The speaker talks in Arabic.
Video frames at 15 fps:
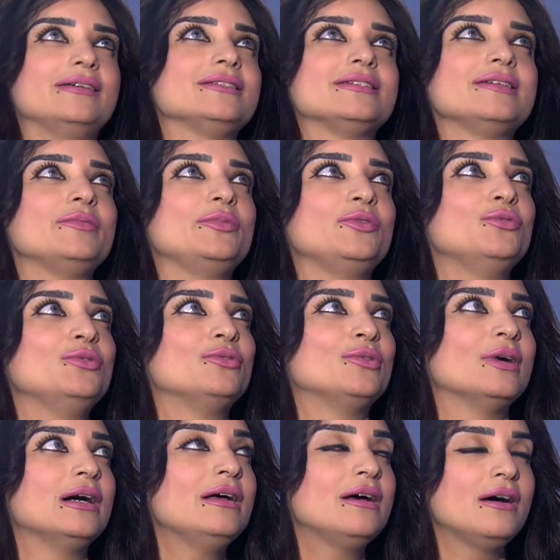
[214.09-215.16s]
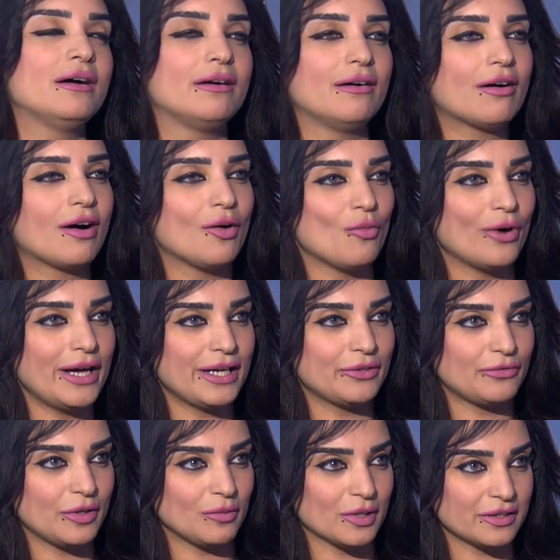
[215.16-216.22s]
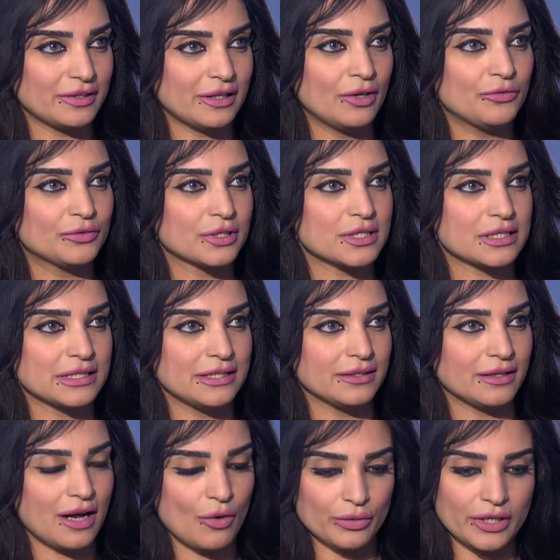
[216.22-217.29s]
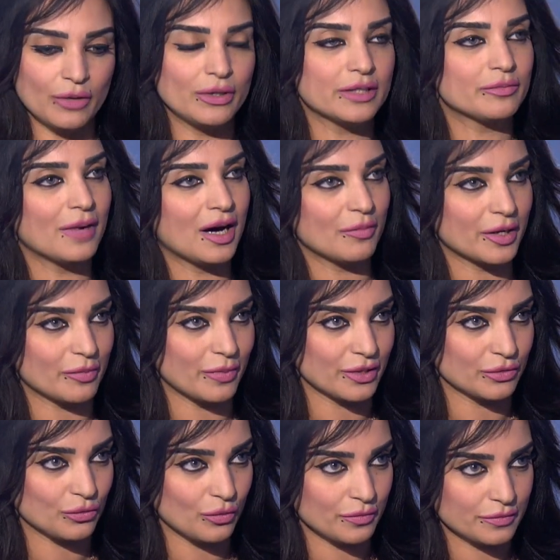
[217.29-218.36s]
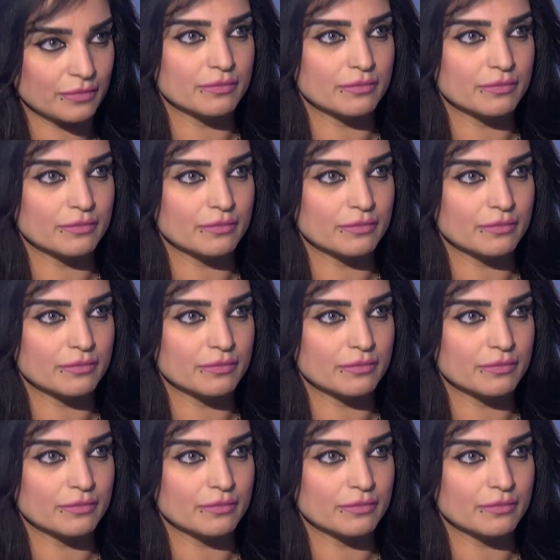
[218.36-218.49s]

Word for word: زي ما بيقولوا رقم واحد في المنطقه في تصدير او دوله معبر برضو